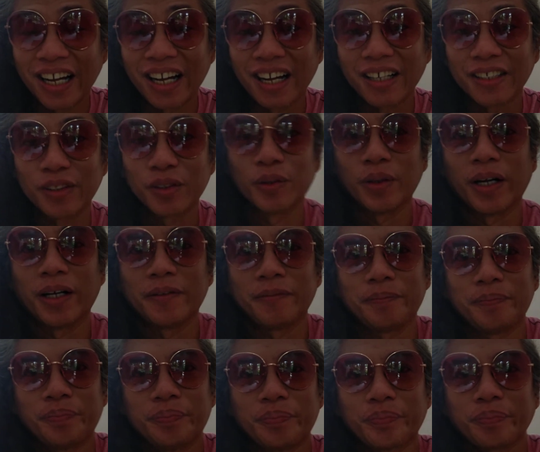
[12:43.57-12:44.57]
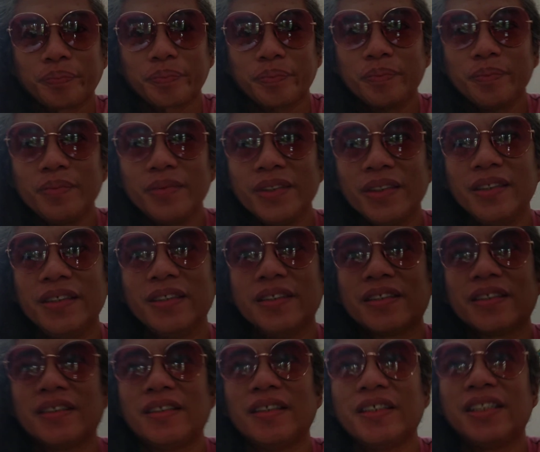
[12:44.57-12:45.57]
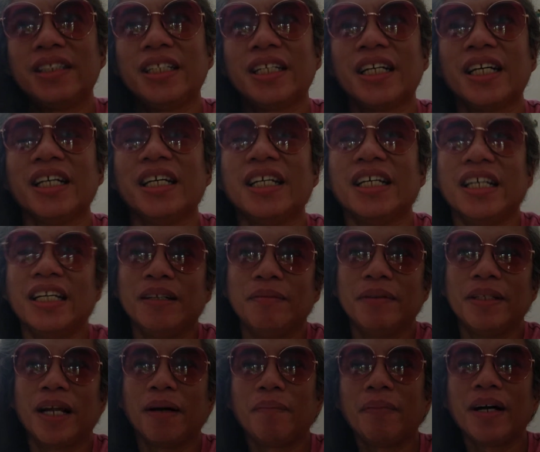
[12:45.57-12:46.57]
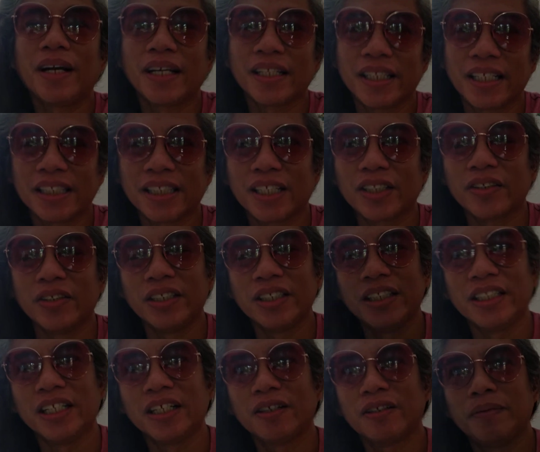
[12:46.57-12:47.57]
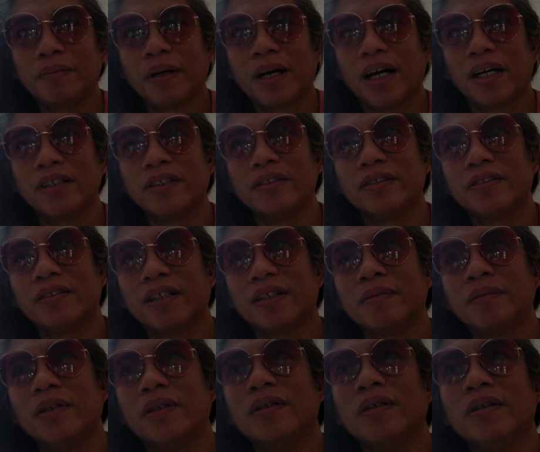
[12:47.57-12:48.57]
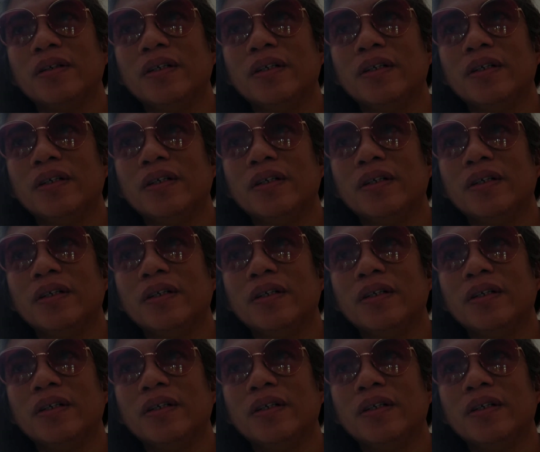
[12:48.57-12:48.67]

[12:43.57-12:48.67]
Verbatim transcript: Nakakatuwa. So, hindi ko, binabanggit kita doon, hindi ko maano yung ano mo,